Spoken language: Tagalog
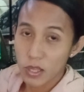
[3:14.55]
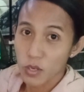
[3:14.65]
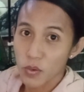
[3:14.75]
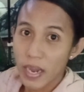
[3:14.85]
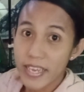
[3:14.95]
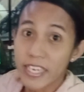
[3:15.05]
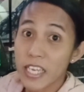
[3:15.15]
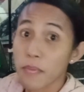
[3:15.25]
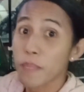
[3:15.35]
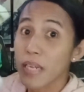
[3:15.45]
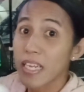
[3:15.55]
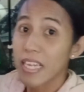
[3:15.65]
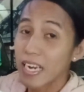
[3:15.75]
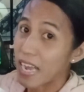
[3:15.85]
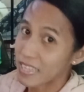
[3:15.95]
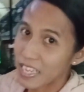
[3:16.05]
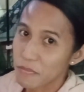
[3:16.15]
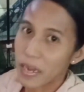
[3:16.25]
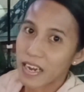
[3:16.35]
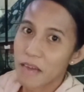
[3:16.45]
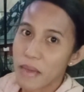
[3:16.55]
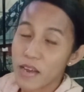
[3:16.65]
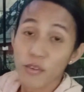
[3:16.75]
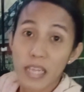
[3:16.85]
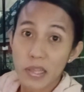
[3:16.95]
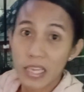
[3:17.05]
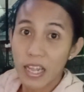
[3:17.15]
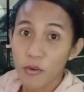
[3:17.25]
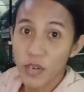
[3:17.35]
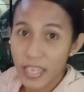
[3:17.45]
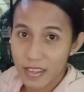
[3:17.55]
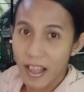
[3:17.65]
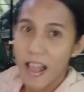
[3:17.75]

So, ayan, ibibili na natin para mayroon na sila ulit